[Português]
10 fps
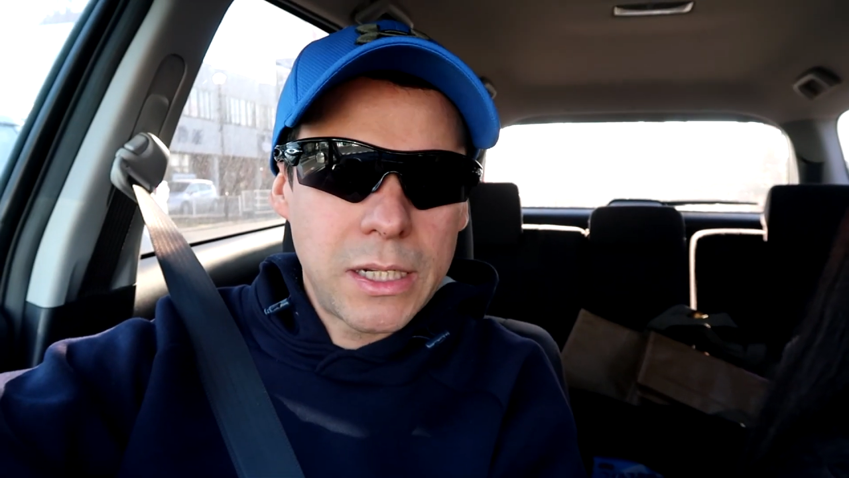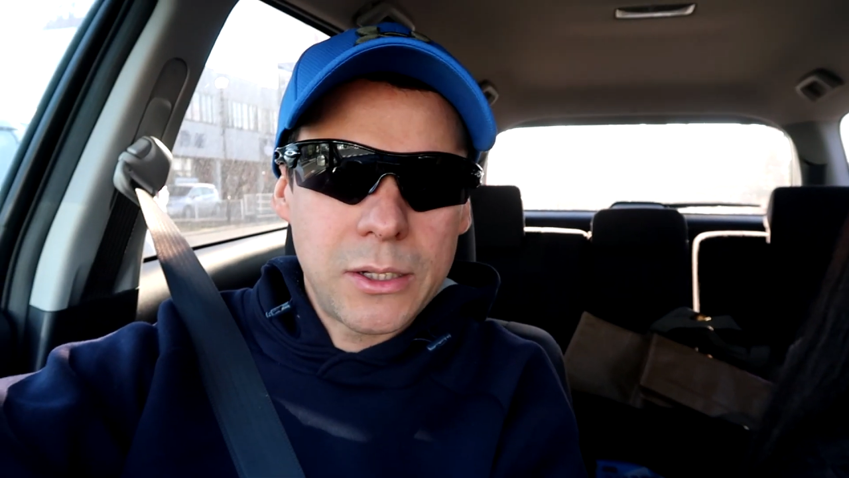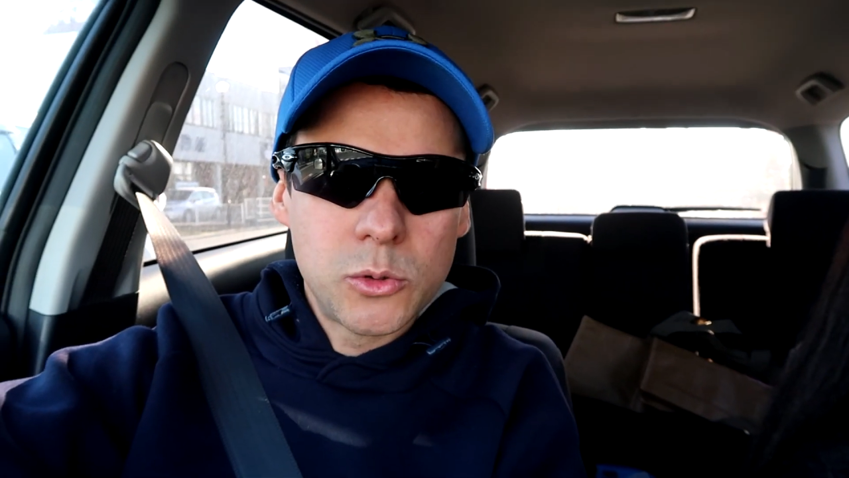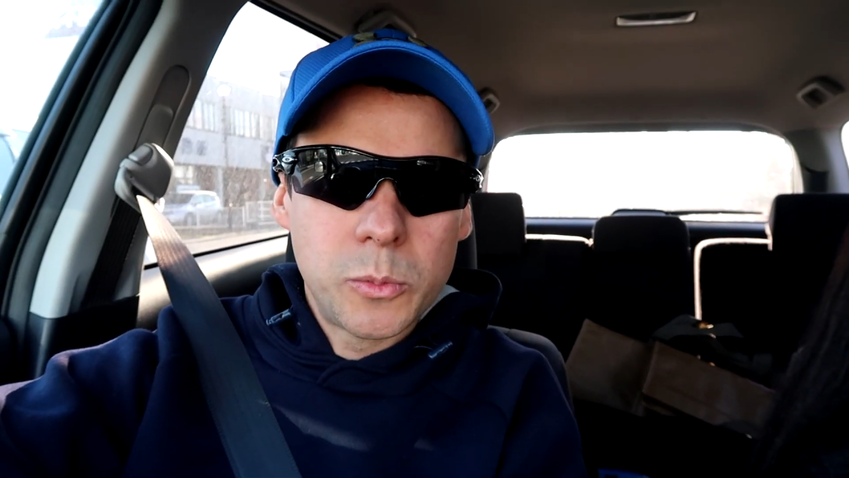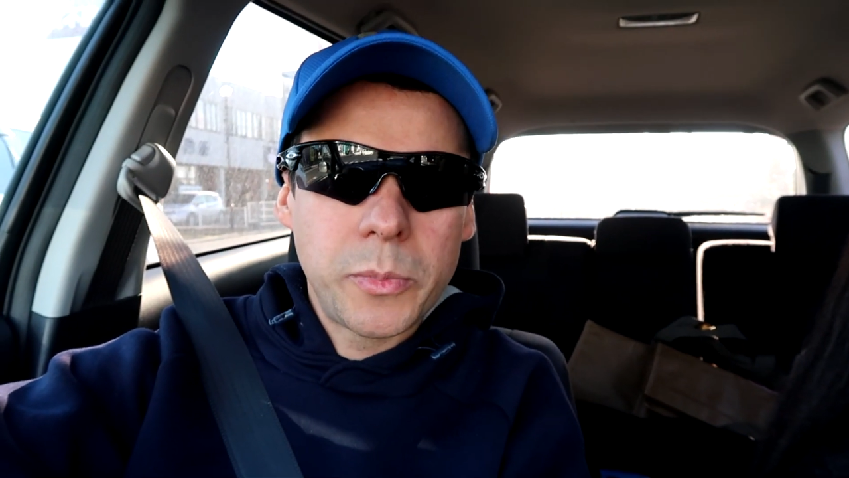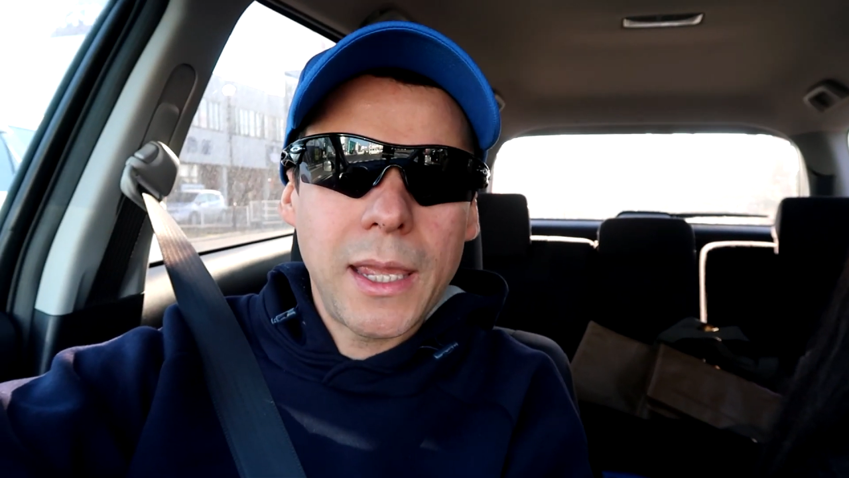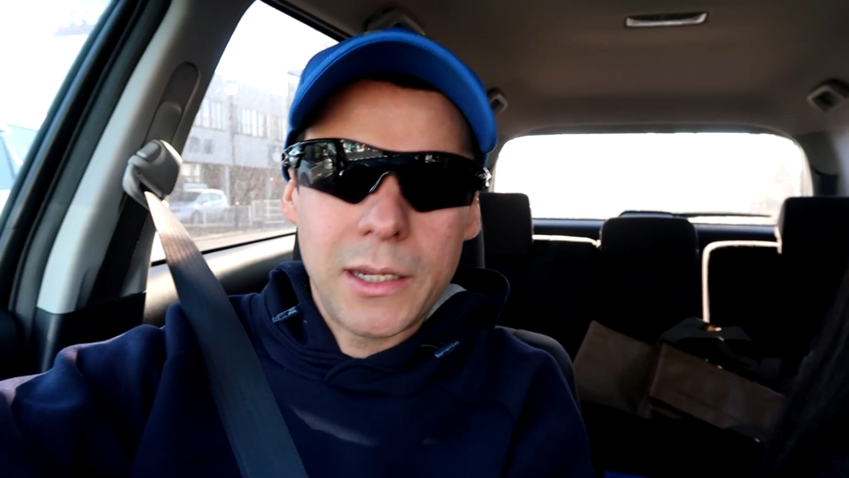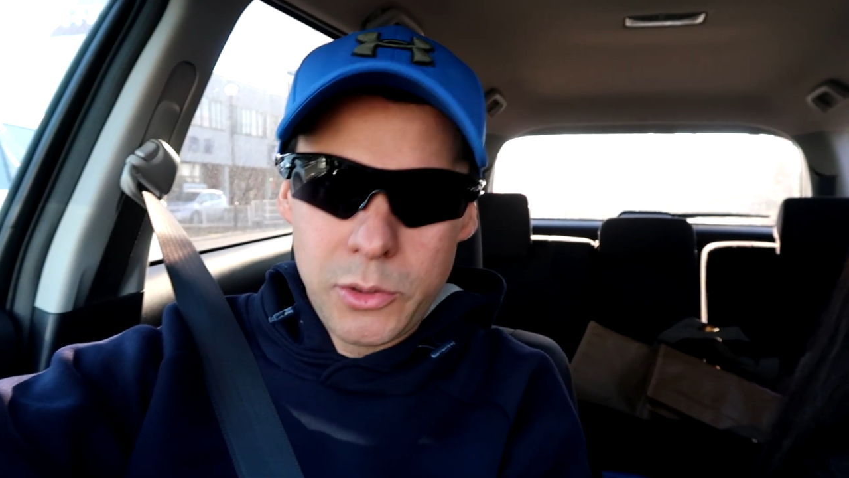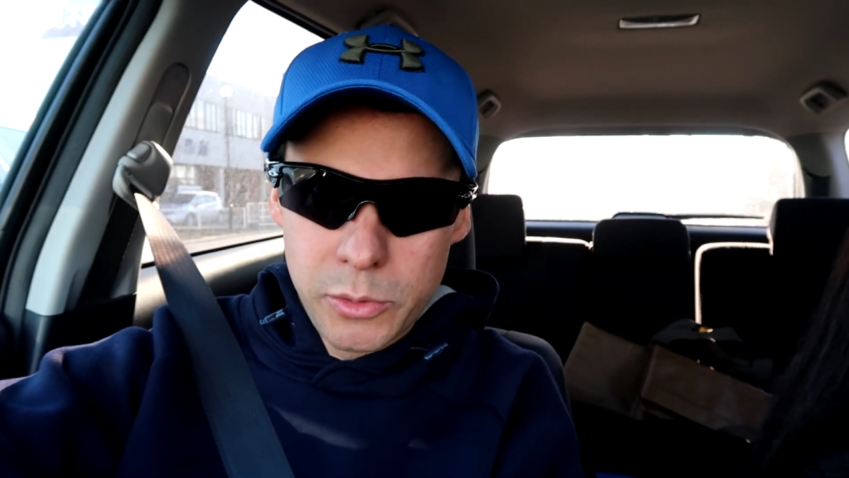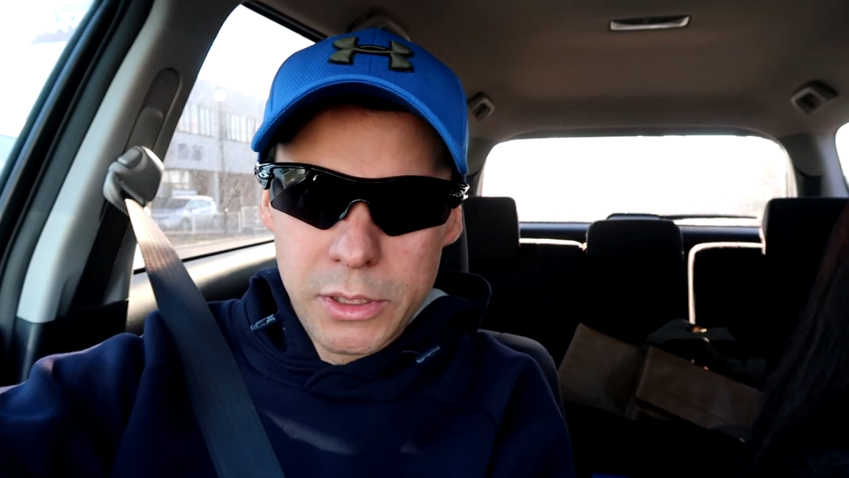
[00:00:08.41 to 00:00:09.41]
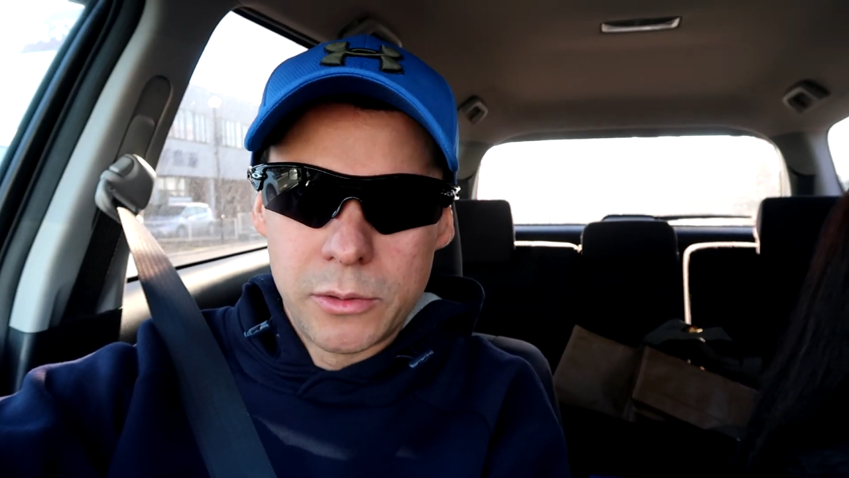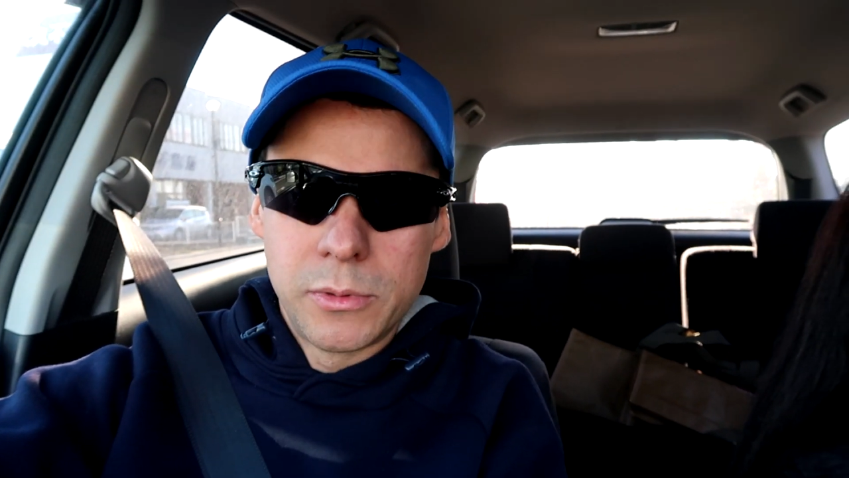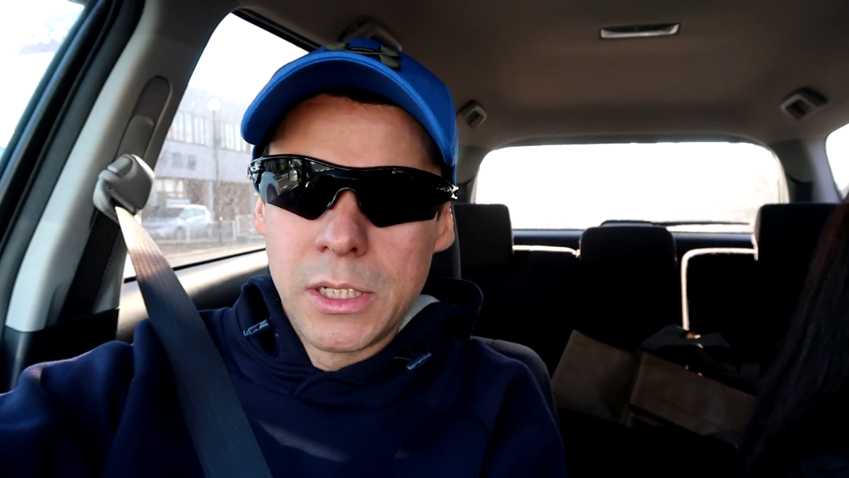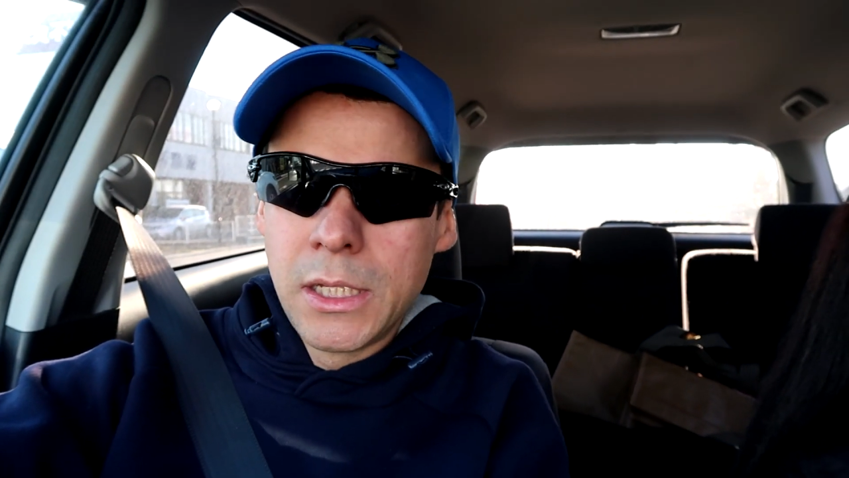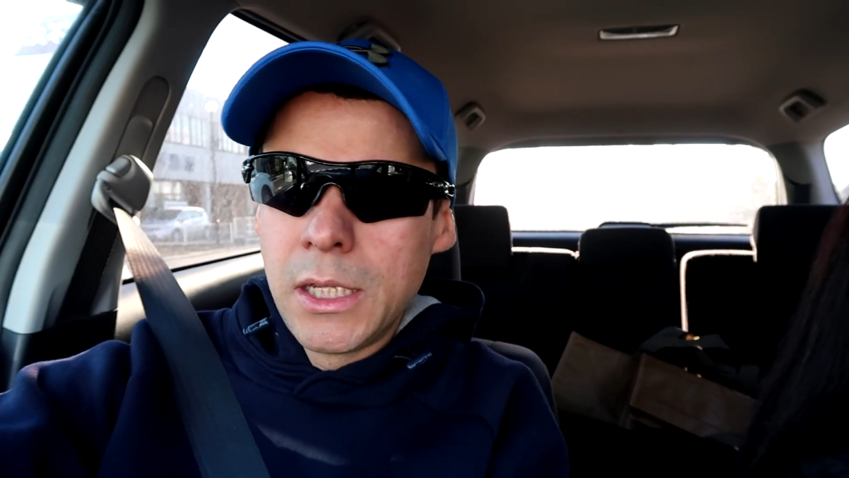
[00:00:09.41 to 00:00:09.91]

canal do Pega ou Não